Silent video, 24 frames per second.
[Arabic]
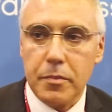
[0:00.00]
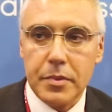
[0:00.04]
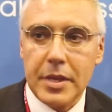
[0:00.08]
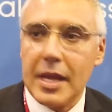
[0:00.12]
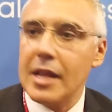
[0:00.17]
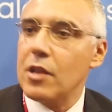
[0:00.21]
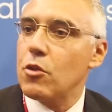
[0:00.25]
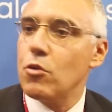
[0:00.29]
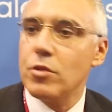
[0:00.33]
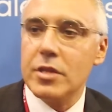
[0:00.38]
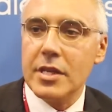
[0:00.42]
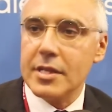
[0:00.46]

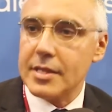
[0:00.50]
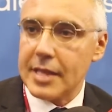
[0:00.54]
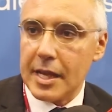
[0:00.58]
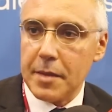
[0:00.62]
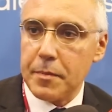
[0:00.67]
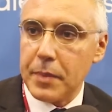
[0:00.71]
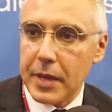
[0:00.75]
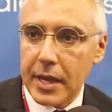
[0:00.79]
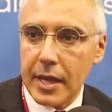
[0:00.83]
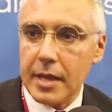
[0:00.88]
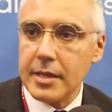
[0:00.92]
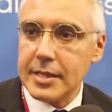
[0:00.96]
بكالكو ديتاي
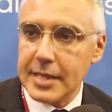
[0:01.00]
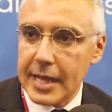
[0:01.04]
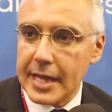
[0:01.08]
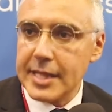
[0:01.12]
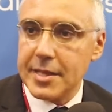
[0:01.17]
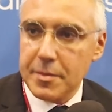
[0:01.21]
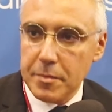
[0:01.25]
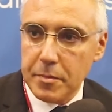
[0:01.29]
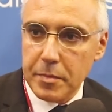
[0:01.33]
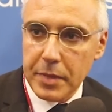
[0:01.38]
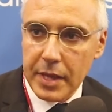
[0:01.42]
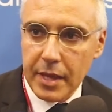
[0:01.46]
بخي
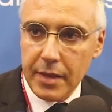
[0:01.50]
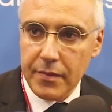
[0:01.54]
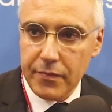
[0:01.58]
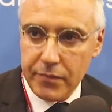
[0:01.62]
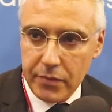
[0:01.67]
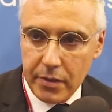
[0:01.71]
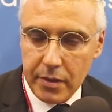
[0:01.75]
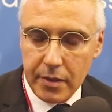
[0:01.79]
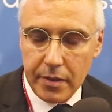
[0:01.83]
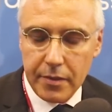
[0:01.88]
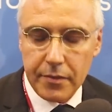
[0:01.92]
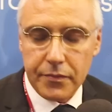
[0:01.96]
تيخدم به
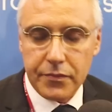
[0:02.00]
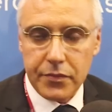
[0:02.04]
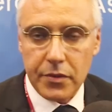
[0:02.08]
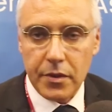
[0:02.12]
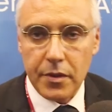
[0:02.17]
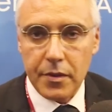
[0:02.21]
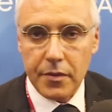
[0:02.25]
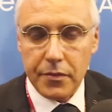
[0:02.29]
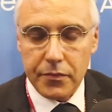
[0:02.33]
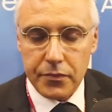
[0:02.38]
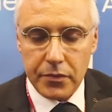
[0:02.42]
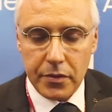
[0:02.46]
في
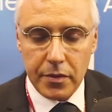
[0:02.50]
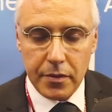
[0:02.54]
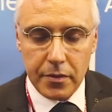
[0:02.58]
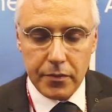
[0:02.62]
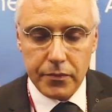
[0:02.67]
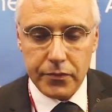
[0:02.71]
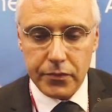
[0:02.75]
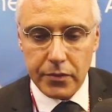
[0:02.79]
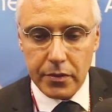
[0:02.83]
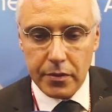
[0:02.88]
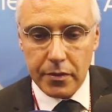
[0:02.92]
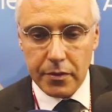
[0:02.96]
في في
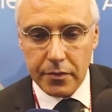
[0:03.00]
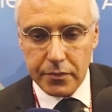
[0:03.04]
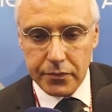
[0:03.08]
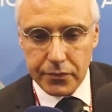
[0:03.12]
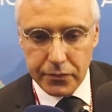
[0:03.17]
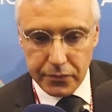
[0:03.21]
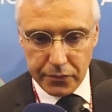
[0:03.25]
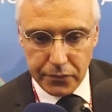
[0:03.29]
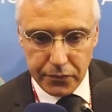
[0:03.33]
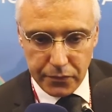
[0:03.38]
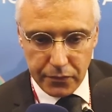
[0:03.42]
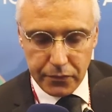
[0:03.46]
في,
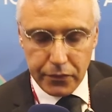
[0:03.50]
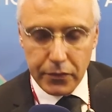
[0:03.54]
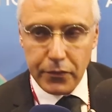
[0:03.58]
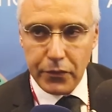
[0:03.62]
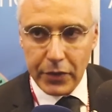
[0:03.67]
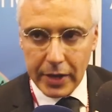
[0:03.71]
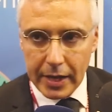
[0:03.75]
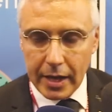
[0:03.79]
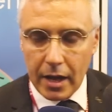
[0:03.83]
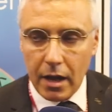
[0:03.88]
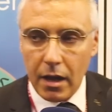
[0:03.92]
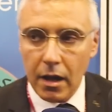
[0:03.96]
في, في
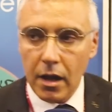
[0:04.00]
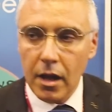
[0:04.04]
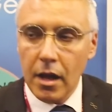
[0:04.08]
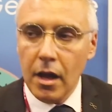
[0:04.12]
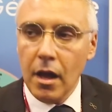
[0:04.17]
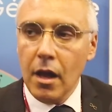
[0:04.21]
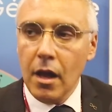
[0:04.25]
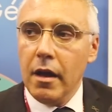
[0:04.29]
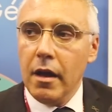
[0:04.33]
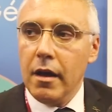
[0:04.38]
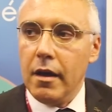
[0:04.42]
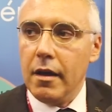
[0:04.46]
الفرقه
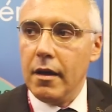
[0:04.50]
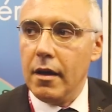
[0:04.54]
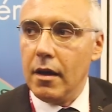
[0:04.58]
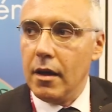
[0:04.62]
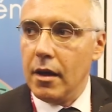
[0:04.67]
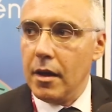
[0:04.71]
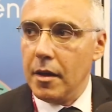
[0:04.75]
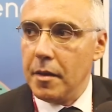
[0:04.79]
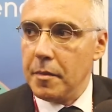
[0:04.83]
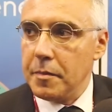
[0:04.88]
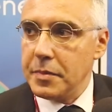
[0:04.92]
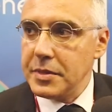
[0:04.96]

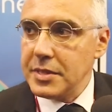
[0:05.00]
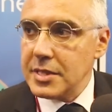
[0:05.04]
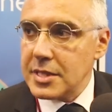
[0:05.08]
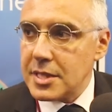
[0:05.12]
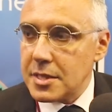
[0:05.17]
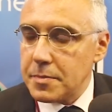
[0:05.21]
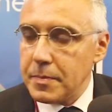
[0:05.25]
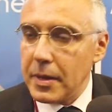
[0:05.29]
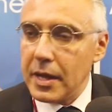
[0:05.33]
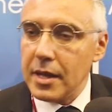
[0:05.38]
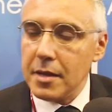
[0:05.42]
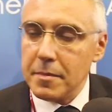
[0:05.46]
آه،
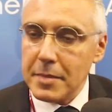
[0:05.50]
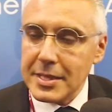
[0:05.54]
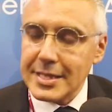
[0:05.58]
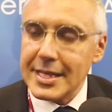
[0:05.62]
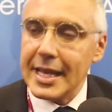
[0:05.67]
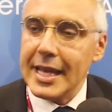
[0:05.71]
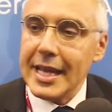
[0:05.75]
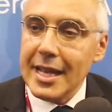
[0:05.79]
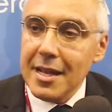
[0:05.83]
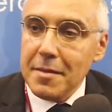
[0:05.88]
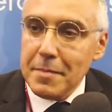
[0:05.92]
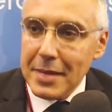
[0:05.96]
بالنسبه
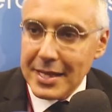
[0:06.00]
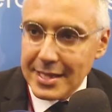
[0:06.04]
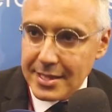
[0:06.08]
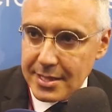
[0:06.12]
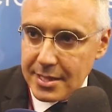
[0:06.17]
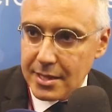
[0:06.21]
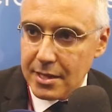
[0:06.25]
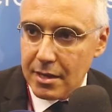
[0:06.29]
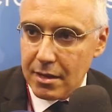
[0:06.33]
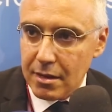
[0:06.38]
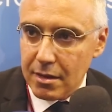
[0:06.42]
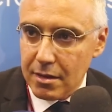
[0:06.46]
للمسائل
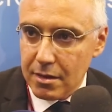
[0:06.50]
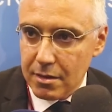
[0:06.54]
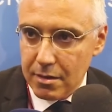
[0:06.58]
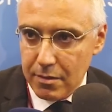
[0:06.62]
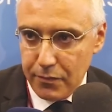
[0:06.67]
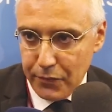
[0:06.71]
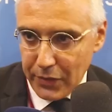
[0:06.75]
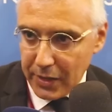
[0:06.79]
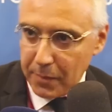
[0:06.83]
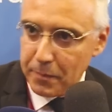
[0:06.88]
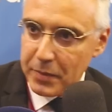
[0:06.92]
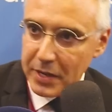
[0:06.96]
الماديه
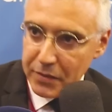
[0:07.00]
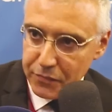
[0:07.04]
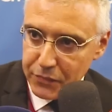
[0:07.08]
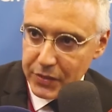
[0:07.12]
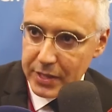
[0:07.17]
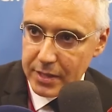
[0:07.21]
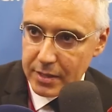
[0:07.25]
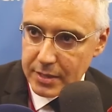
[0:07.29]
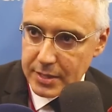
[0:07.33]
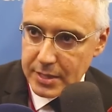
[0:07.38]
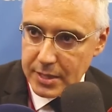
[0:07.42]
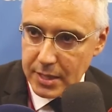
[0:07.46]
الفير بلاي
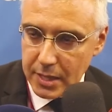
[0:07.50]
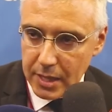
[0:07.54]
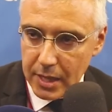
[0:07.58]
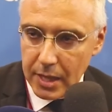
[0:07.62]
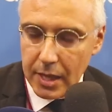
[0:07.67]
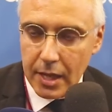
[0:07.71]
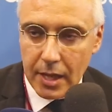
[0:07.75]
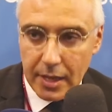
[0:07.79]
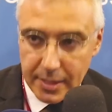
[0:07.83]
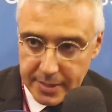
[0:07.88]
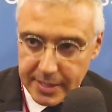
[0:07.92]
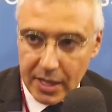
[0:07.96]
فينانسي
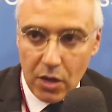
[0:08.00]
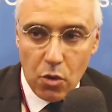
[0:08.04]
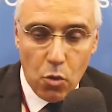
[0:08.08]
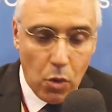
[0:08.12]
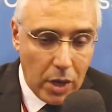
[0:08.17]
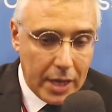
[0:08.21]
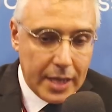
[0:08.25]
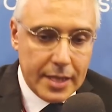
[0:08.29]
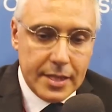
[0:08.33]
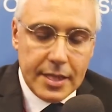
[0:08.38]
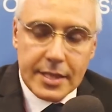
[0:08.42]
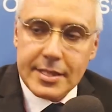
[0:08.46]
حتى
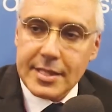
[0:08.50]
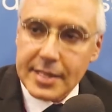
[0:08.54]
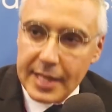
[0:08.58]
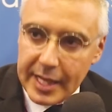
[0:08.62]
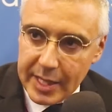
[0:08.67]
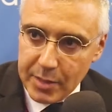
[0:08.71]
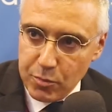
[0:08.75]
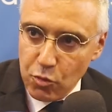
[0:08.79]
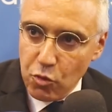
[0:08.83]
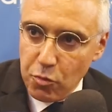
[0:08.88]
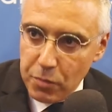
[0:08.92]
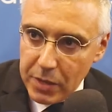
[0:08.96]
هو كنا
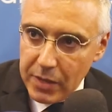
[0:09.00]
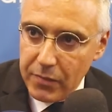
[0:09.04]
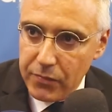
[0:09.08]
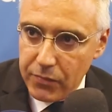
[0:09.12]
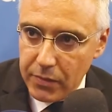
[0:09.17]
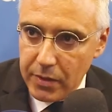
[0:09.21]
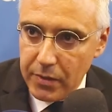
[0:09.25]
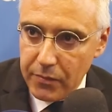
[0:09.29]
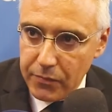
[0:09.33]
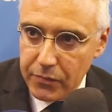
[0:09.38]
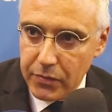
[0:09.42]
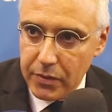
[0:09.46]
تنخدموا به
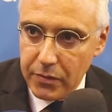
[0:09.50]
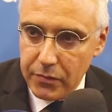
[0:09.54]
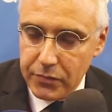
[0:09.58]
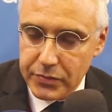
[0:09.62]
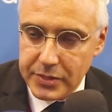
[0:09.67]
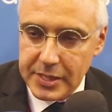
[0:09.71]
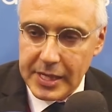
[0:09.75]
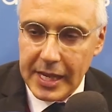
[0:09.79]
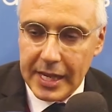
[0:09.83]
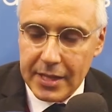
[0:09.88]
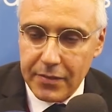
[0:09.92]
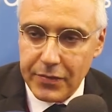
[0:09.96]
في, في, في
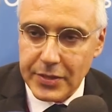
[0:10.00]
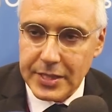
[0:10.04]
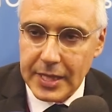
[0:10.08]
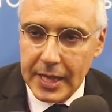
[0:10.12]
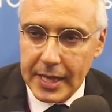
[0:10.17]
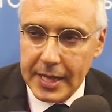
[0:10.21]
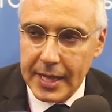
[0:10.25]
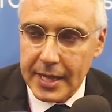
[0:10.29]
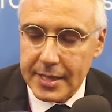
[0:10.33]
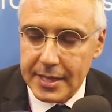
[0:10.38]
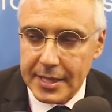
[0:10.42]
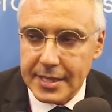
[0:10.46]
اتحاد الفتح
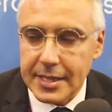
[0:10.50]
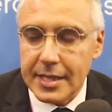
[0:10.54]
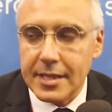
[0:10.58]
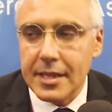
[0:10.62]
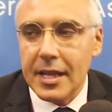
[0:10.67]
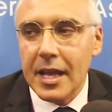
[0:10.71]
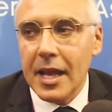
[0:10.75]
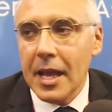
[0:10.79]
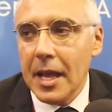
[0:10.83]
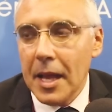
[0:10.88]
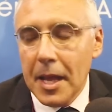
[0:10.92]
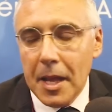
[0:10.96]
الرياضي اذا
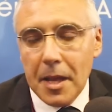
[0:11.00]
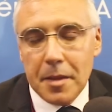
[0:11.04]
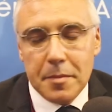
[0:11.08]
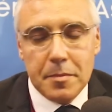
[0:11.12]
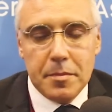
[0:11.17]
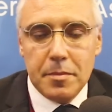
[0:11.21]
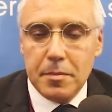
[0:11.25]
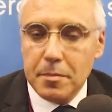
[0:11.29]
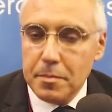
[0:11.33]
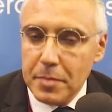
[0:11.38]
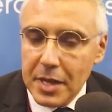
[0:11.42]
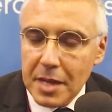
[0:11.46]

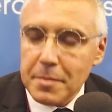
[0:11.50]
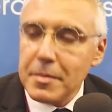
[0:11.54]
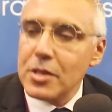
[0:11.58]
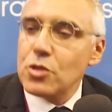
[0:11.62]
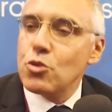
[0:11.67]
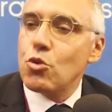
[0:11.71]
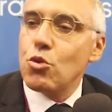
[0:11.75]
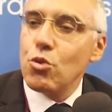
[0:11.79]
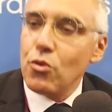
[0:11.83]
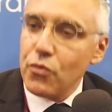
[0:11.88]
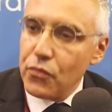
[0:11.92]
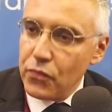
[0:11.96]
بلا ما
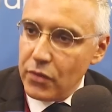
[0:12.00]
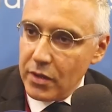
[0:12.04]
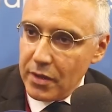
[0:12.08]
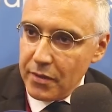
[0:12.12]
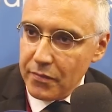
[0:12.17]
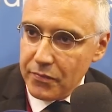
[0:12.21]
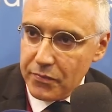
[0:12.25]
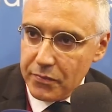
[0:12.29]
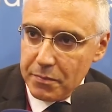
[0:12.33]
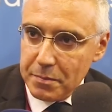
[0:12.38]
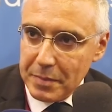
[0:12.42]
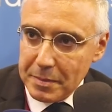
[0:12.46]
ندخلوا
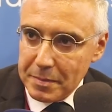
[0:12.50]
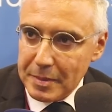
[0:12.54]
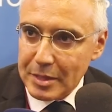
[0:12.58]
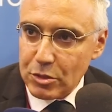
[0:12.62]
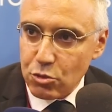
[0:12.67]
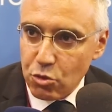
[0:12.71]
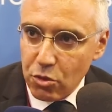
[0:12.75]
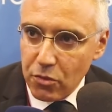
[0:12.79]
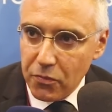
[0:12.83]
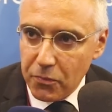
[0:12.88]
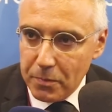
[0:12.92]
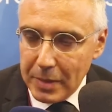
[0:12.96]
في بلا ما
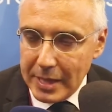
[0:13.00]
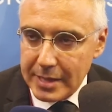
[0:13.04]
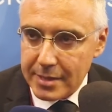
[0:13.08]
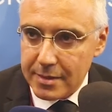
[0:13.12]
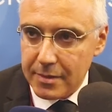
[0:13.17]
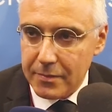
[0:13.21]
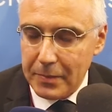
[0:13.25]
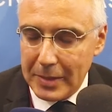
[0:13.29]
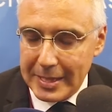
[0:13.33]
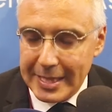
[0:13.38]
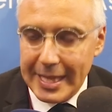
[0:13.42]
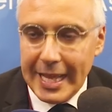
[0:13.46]
ندخلوا في بعض
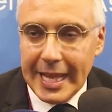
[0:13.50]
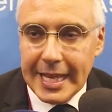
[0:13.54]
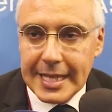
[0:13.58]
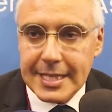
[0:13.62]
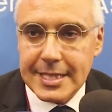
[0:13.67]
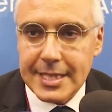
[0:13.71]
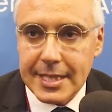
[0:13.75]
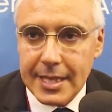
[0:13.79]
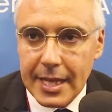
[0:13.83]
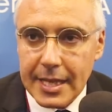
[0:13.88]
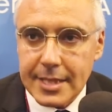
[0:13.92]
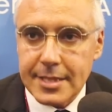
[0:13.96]
بعض
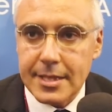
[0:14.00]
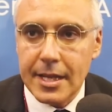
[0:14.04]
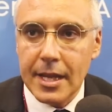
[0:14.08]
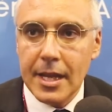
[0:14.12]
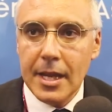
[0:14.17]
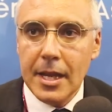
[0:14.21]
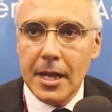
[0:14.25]
الحيتيات